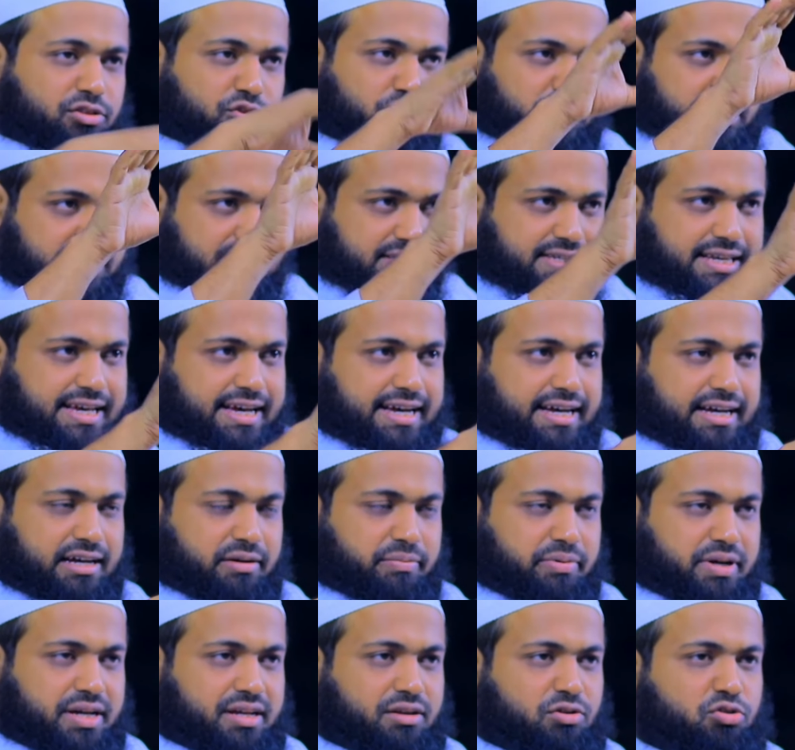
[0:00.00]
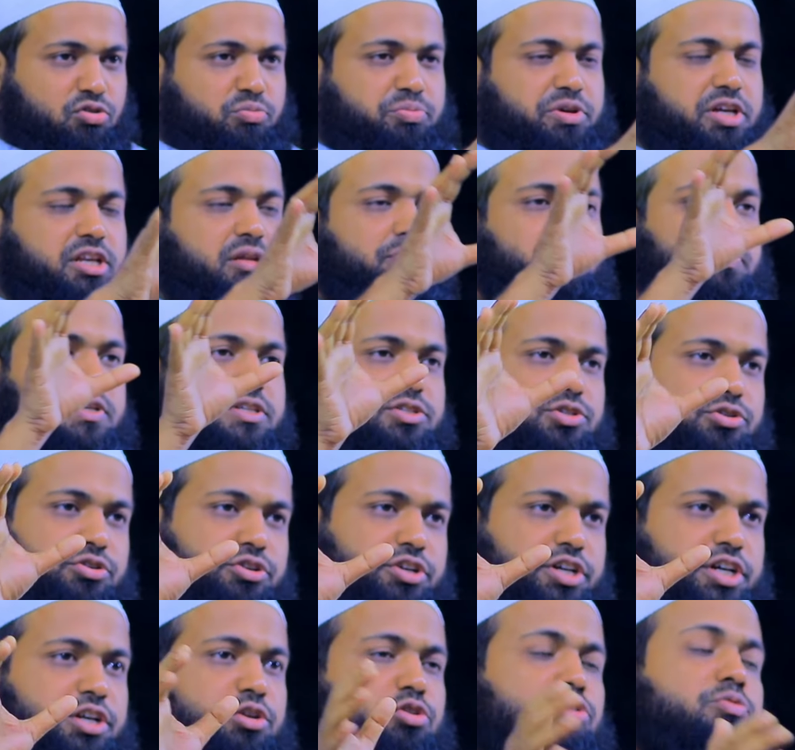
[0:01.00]
একদল সাহাবা নবীর
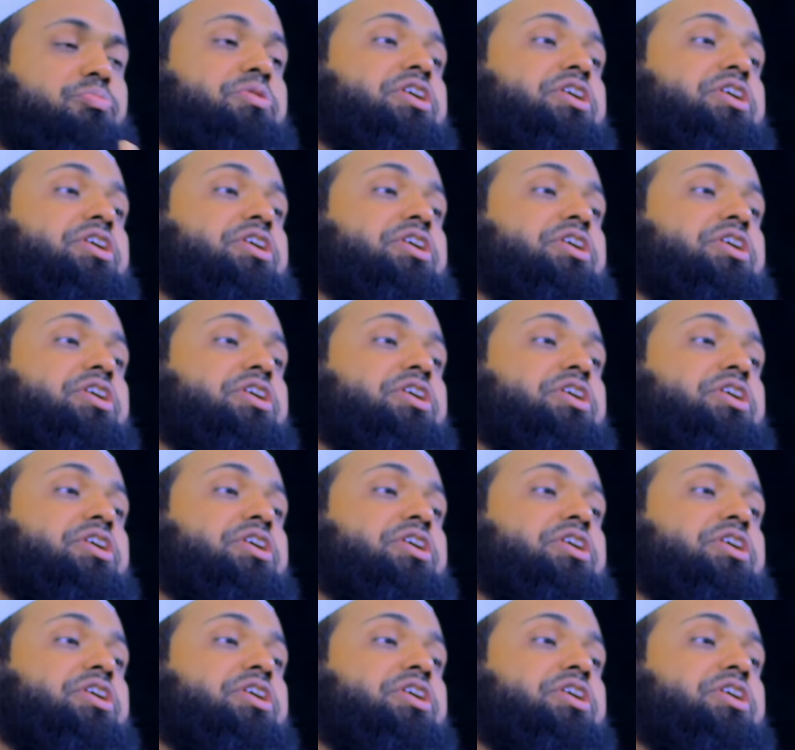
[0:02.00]
পিছনে